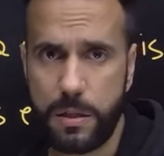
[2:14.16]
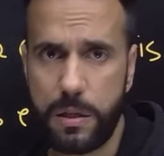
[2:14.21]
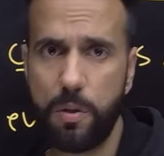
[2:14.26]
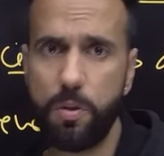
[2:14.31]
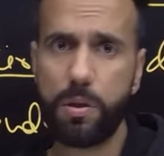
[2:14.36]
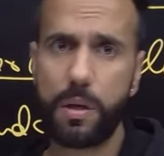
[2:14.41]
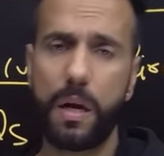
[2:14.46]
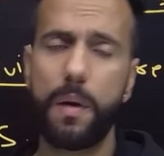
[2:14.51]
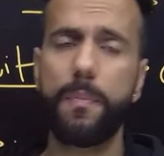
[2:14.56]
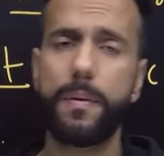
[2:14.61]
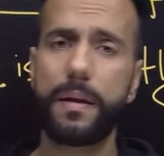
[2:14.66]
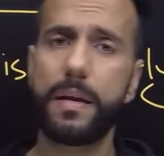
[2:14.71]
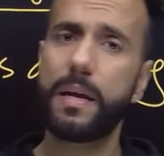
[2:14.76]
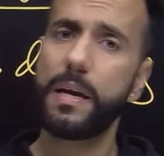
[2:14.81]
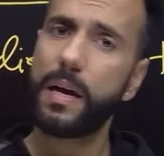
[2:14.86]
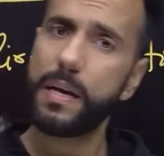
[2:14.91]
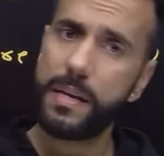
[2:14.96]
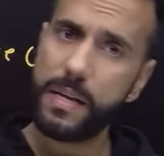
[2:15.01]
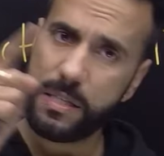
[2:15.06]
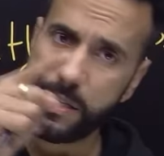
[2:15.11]
उतना
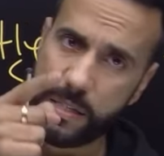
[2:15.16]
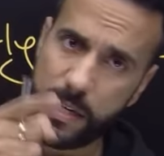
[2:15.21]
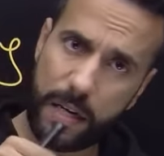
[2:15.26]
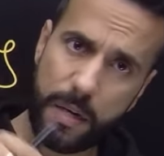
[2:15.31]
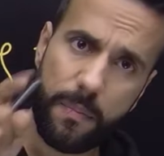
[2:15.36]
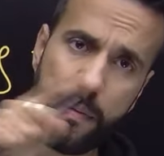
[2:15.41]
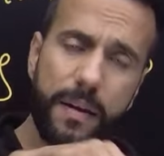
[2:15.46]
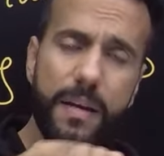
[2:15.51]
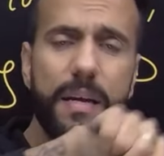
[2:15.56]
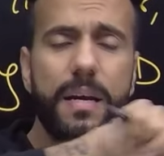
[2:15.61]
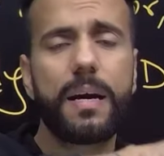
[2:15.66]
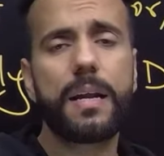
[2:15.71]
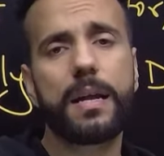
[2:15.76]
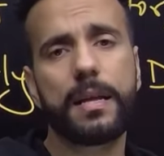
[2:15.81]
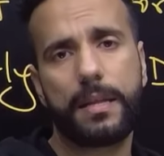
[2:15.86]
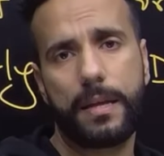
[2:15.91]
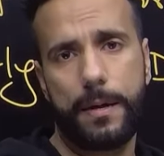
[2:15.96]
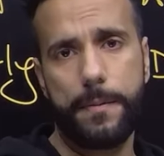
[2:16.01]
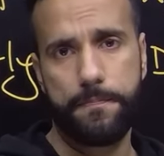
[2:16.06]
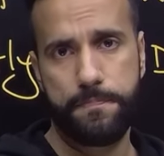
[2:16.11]
बनेगा ये स्टेटमेंट ही
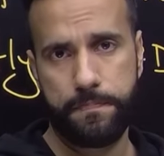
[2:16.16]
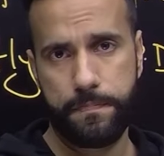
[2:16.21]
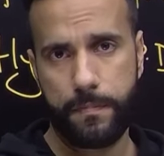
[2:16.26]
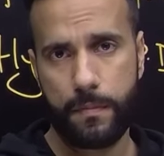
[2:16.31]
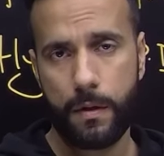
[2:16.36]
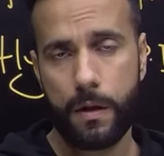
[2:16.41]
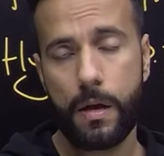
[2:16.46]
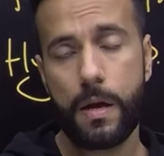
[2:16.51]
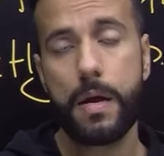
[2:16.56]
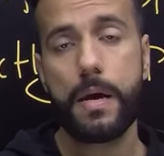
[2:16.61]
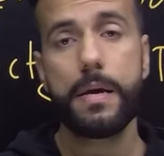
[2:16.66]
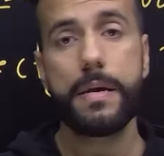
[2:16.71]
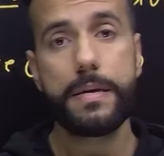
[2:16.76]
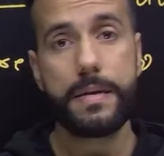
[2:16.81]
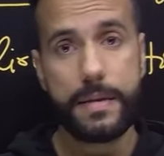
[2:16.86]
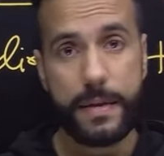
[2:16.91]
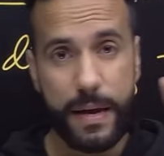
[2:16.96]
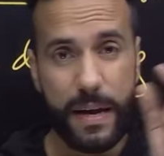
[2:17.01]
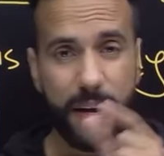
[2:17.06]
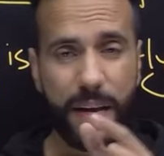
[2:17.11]
गलत है
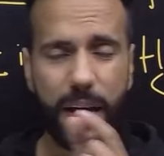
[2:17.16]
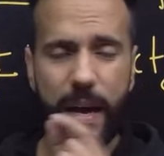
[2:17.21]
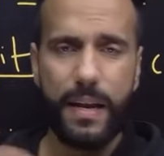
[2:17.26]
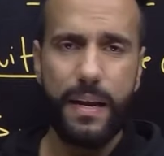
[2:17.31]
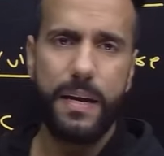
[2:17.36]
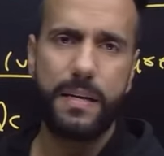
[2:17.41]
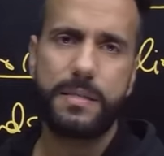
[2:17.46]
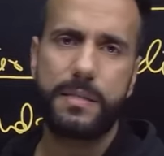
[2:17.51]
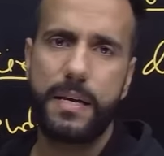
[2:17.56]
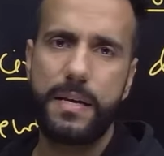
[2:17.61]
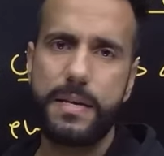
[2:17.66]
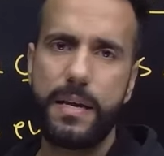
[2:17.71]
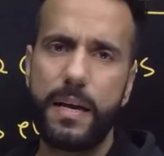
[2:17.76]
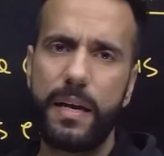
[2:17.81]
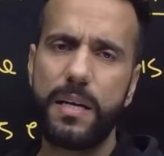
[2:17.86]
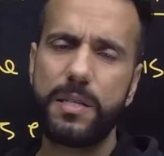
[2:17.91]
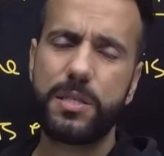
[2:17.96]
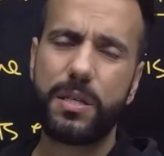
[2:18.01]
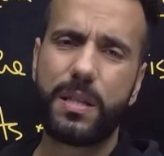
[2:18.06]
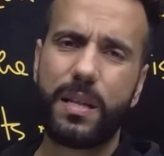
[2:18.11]
ये कहना सही है
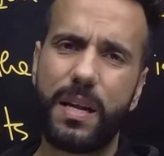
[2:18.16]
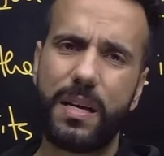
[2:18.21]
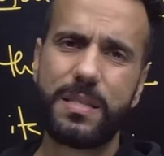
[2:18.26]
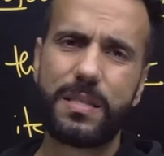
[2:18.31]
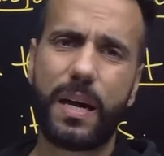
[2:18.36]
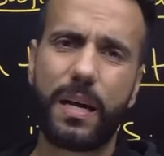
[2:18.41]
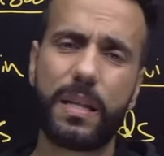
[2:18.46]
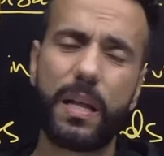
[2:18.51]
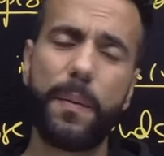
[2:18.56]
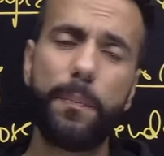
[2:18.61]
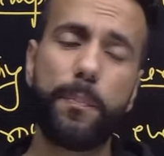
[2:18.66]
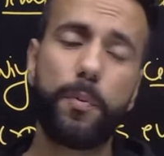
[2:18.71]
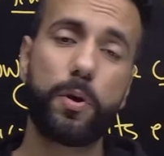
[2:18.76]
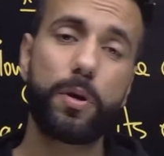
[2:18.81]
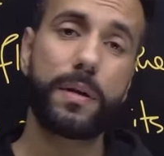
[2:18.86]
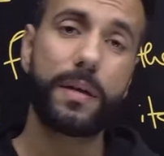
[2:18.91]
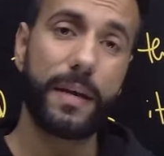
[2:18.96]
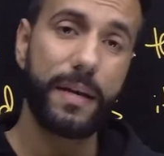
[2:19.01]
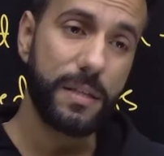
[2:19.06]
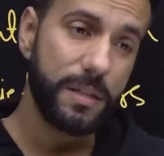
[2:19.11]
कि जितना ज्यादा
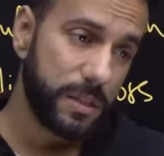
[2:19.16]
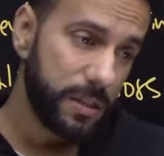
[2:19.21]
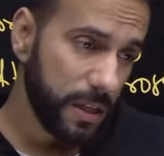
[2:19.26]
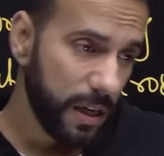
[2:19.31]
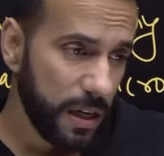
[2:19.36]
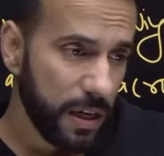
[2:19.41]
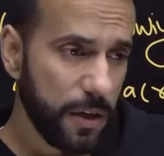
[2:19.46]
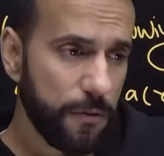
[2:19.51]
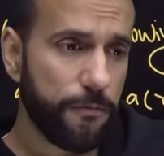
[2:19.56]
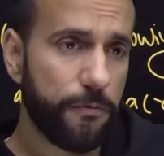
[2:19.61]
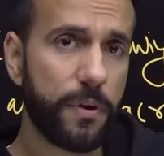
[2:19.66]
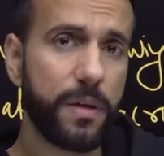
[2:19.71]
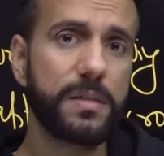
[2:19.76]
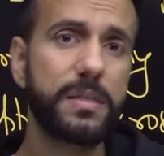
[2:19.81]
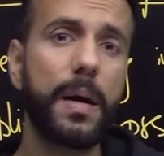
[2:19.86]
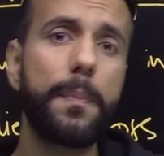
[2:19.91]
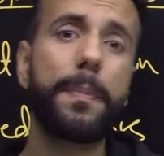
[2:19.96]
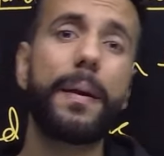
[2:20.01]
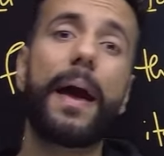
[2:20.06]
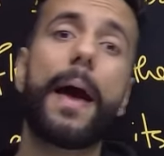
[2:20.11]
पोटेंशियल डिफरेंस
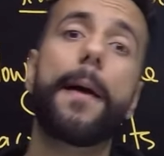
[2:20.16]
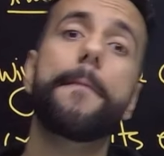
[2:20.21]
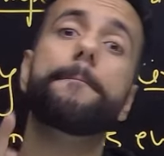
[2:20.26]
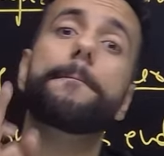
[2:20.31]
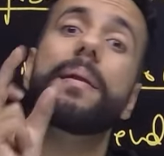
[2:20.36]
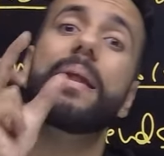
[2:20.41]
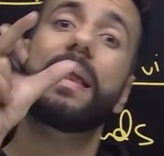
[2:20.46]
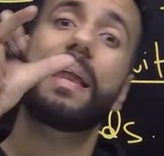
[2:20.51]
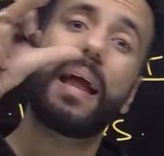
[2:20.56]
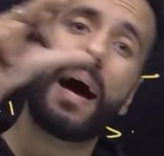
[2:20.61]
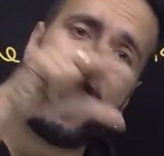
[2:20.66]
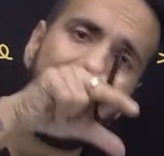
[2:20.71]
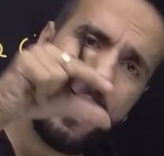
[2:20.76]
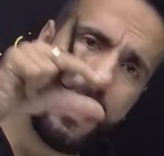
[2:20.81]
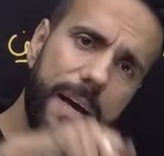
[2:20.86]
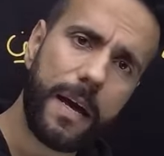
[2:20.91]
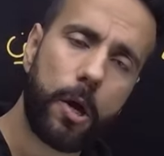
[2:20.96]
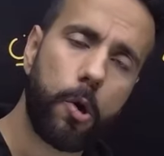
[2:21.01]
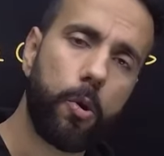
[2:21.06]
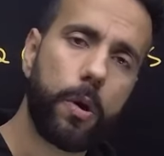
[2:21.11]
आप अप्लाई
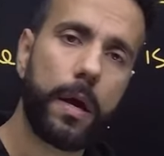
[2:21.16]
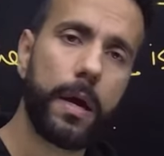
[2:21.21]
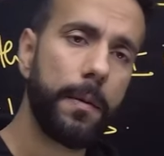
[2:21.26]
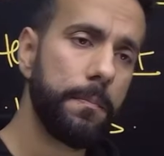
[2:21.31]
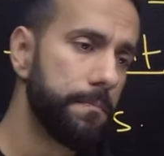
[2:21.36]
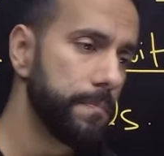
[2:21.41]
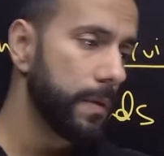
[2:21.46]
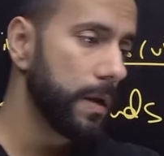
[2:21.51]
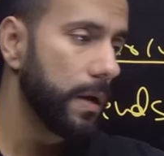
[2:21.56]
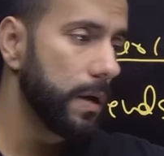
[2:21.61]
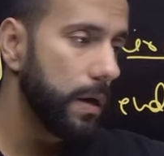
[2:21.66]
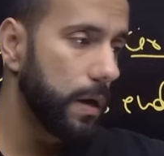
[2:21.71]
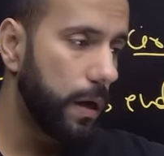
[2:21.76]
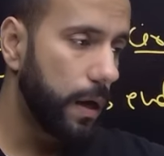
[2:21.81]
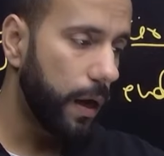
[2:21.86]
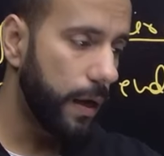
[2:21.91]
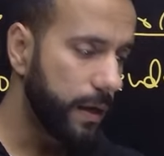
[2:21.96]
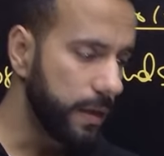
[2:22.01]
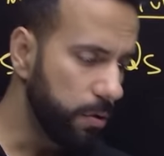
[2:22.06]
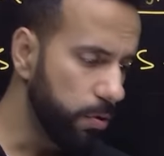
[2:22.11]
करोगे
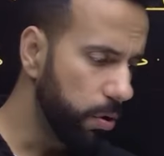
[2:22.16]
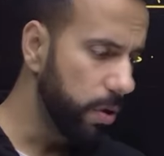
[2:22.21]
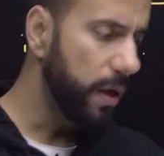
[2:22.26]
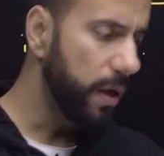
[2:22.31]
करंट उतना